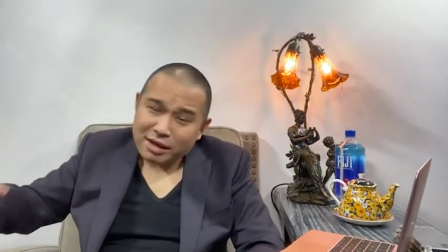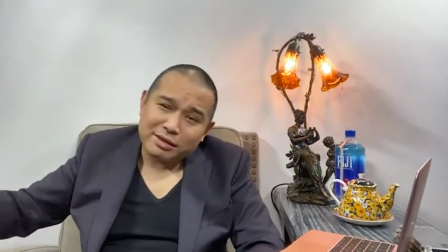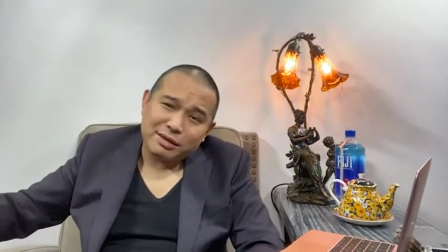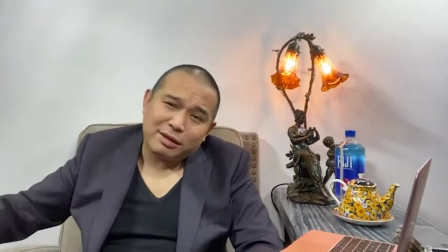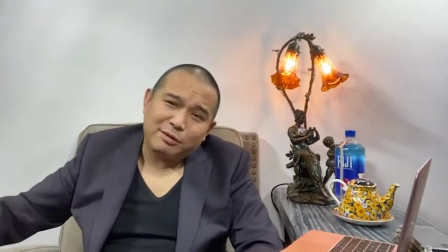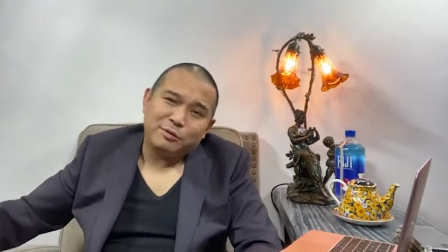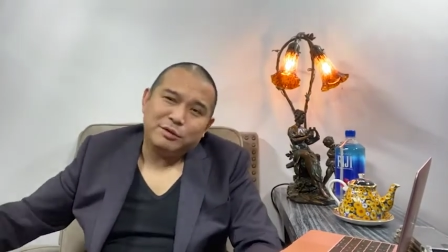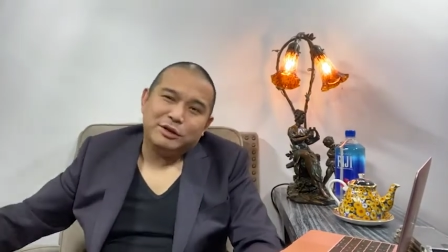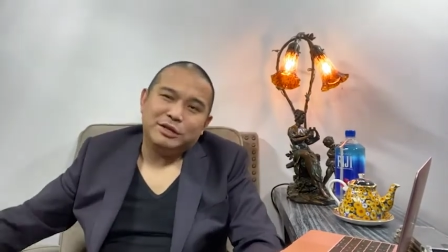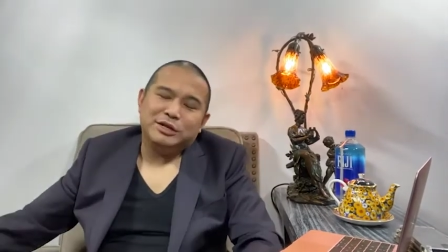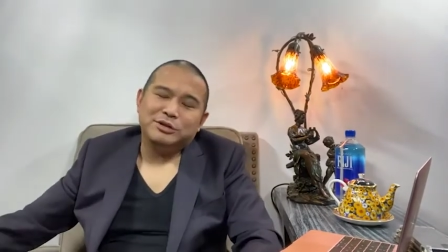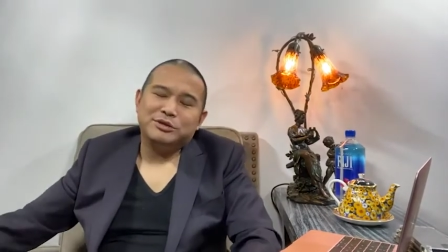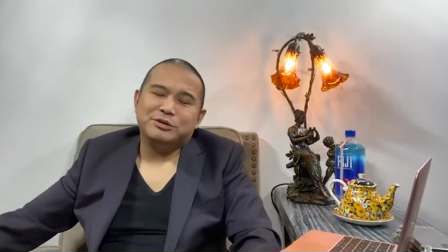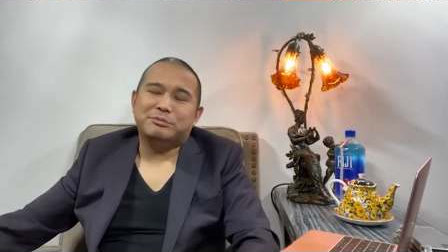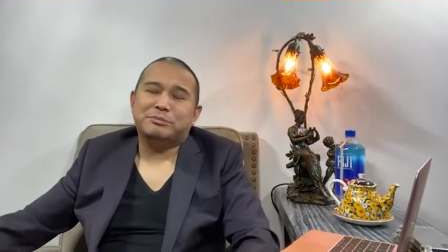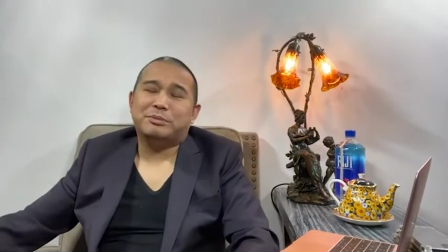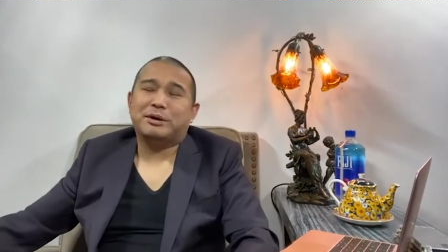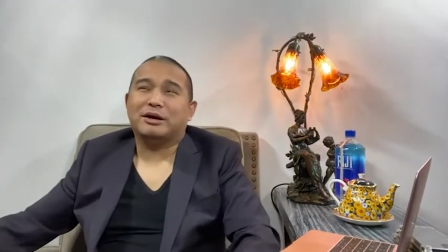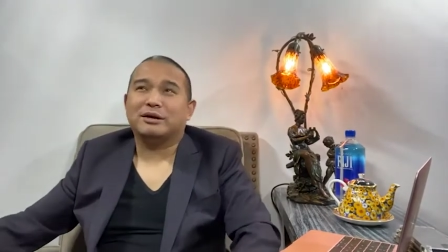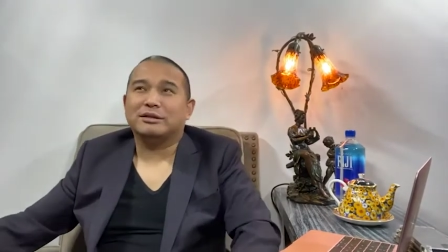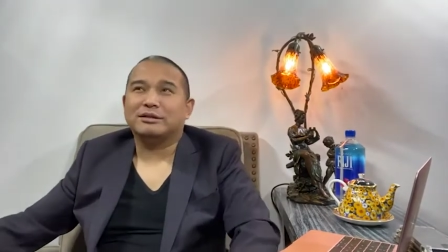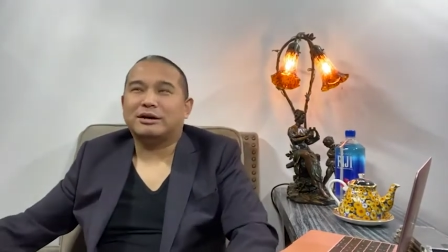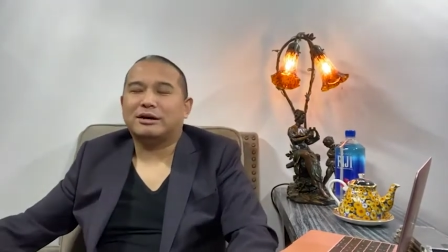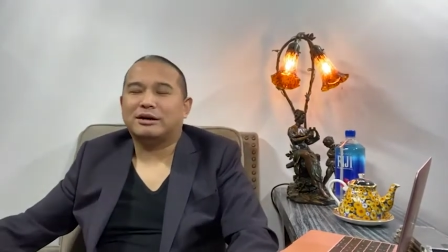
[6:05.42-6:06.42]
那我呢就
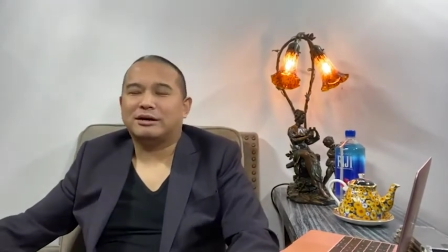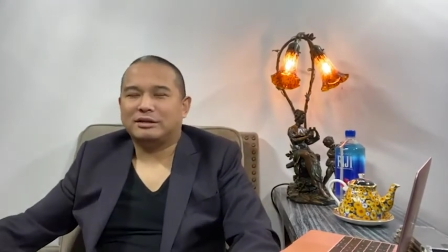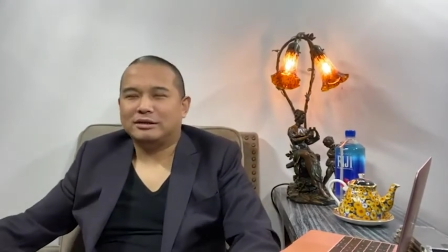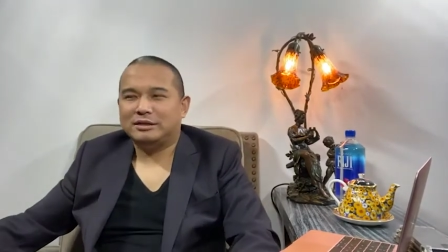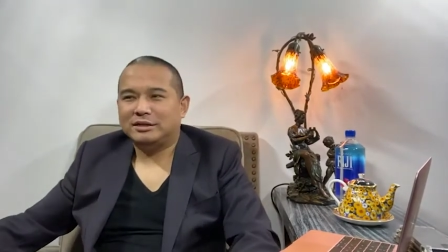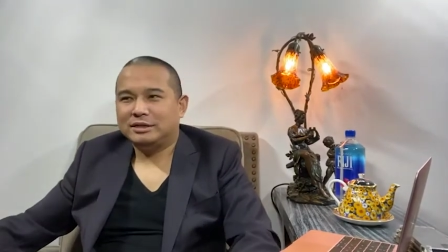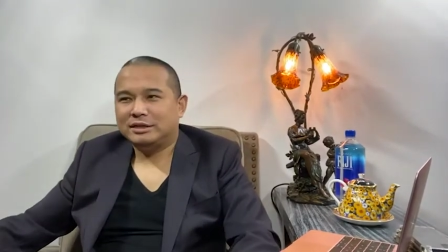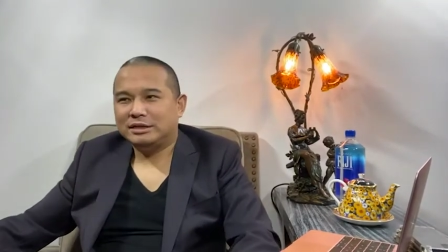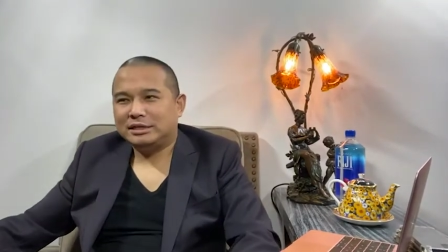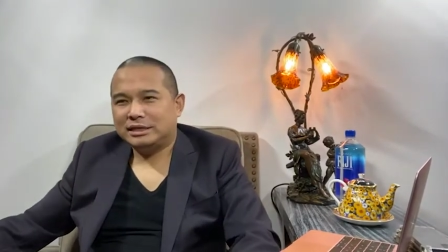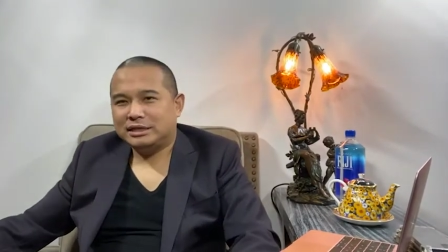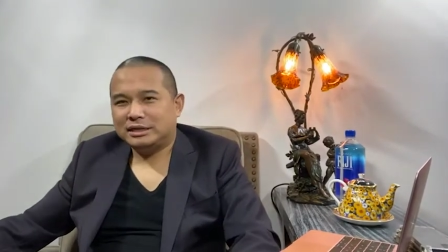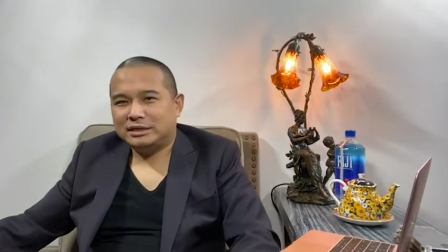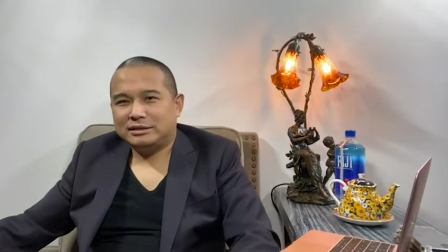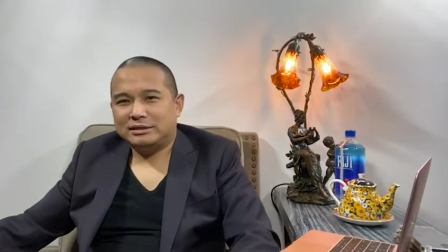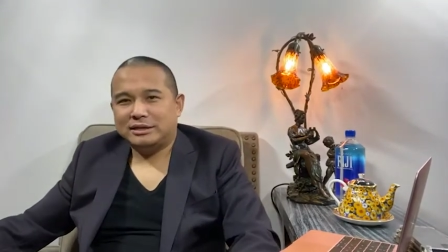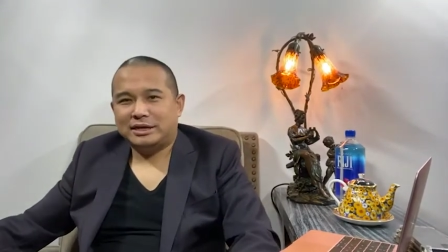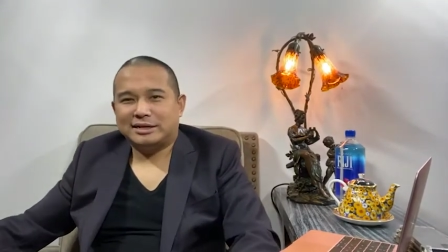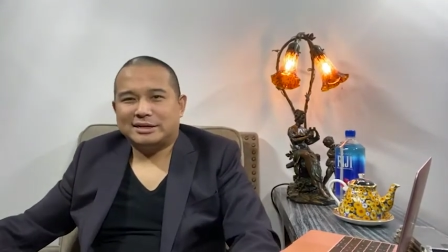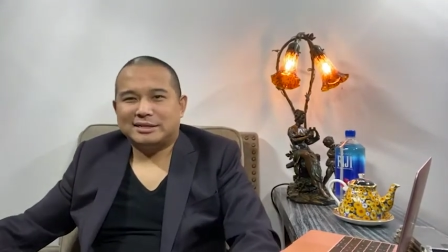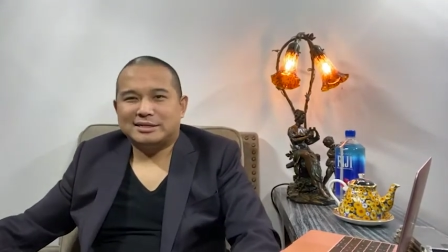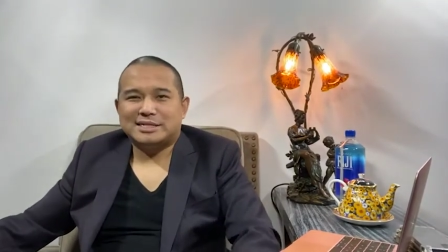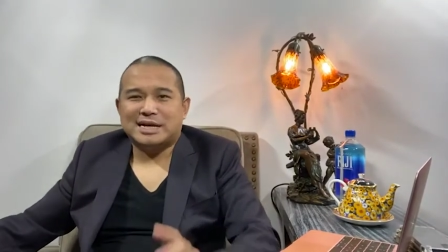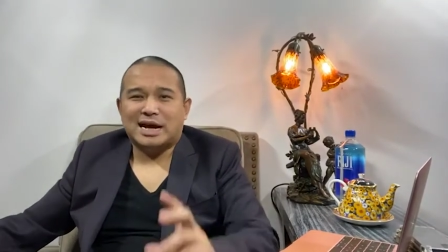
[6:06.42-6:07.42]
跑到，
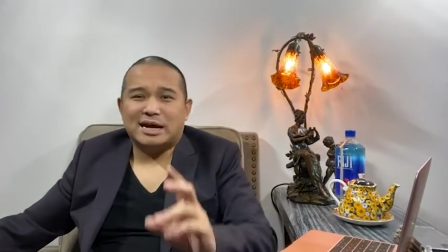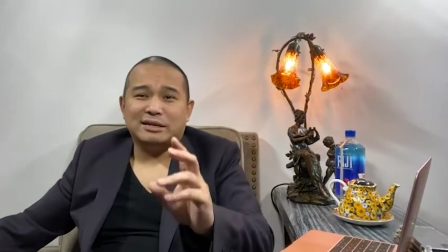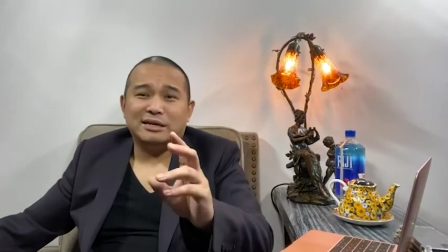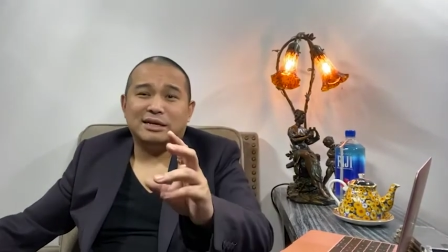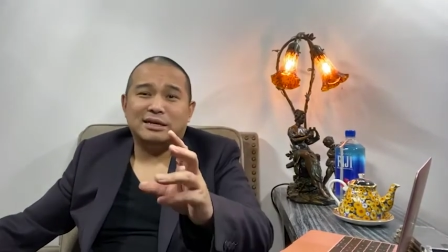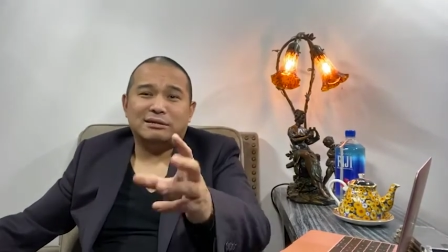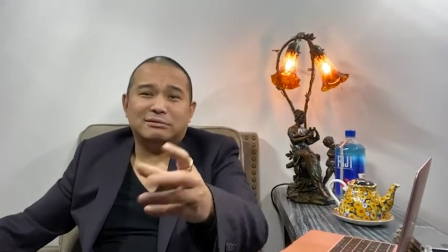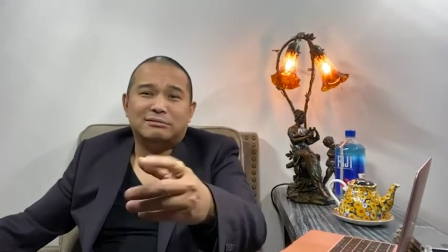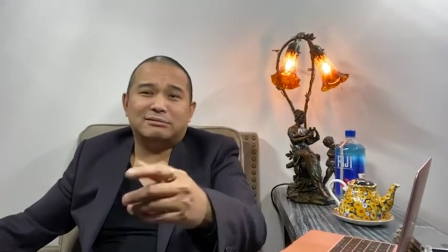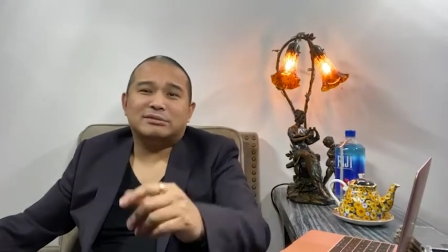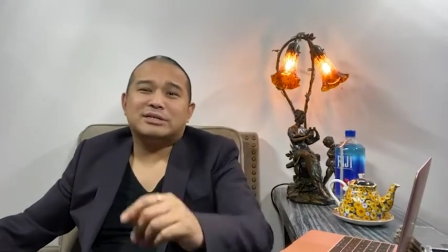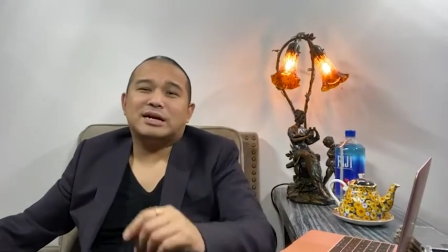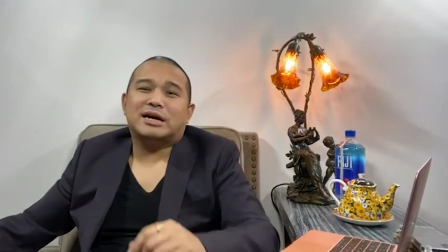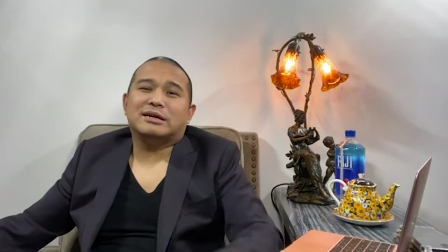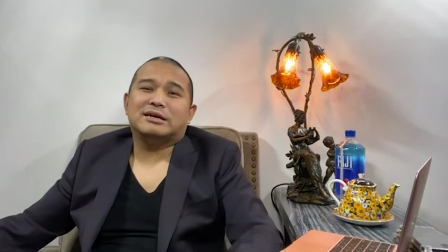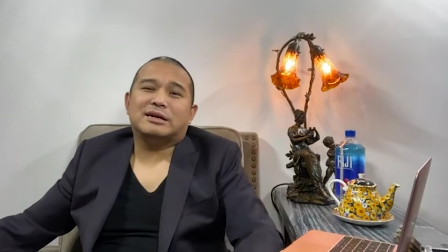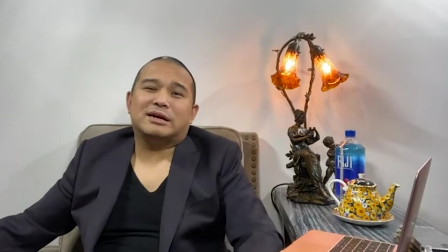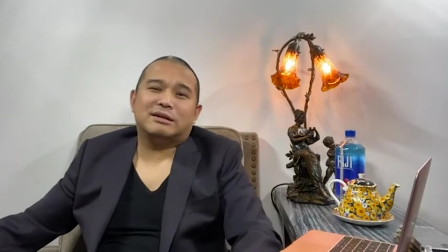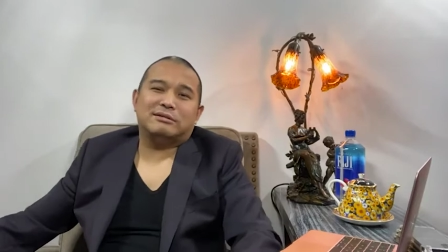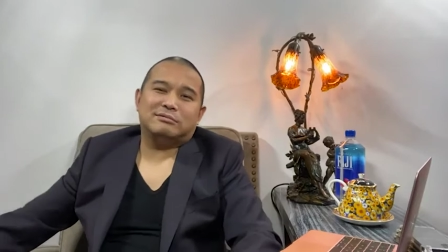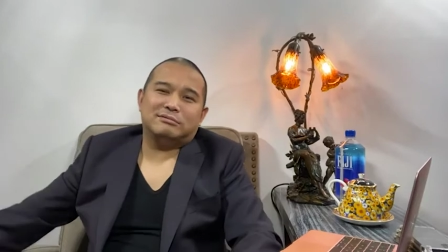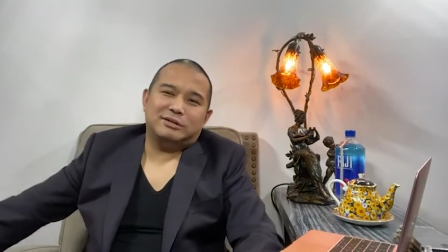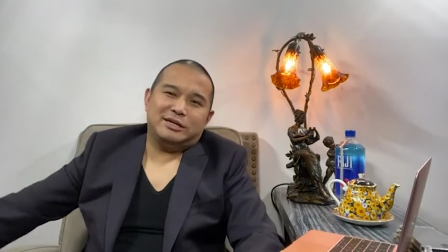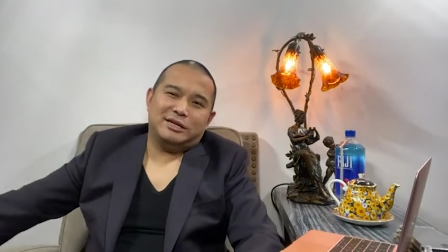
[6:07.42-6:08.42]
那个长宁路、长
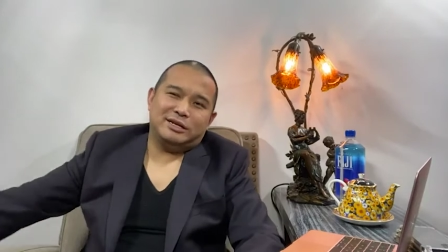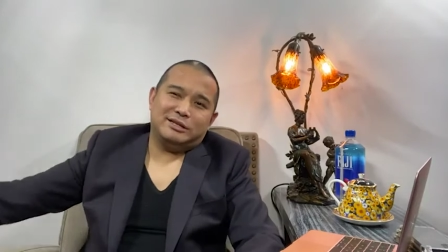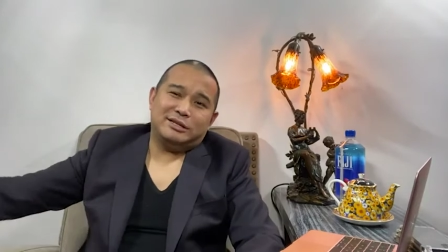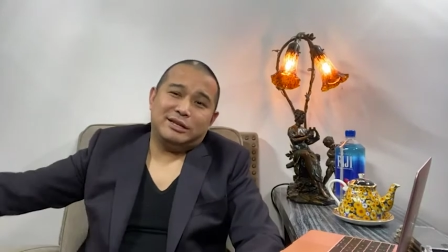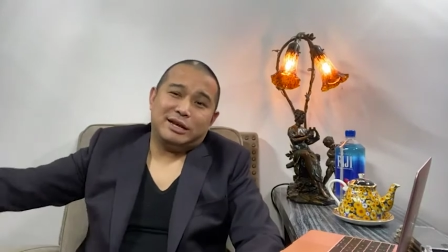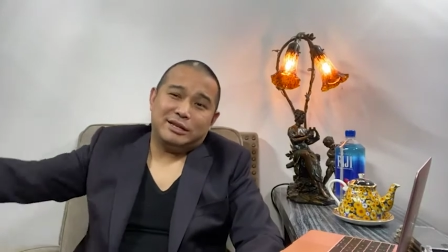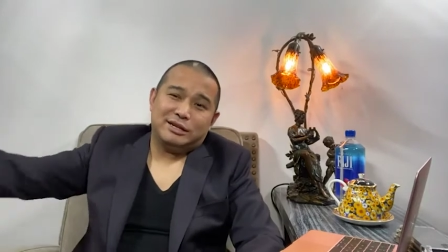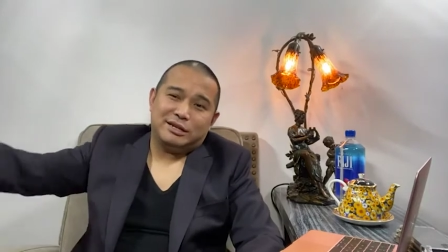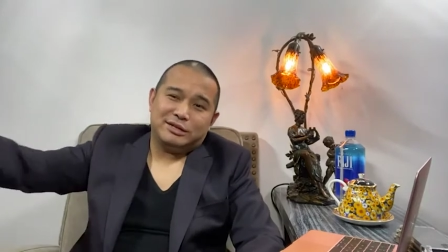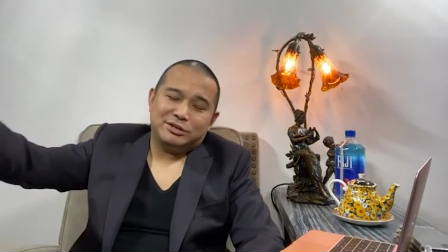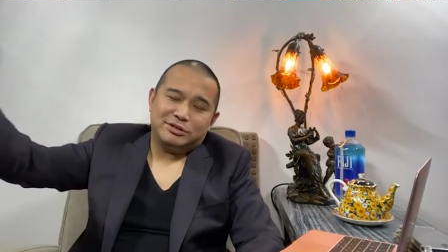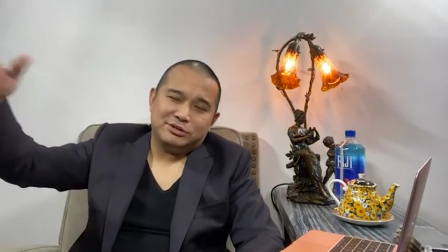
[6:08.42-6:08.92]
康路那一带呢，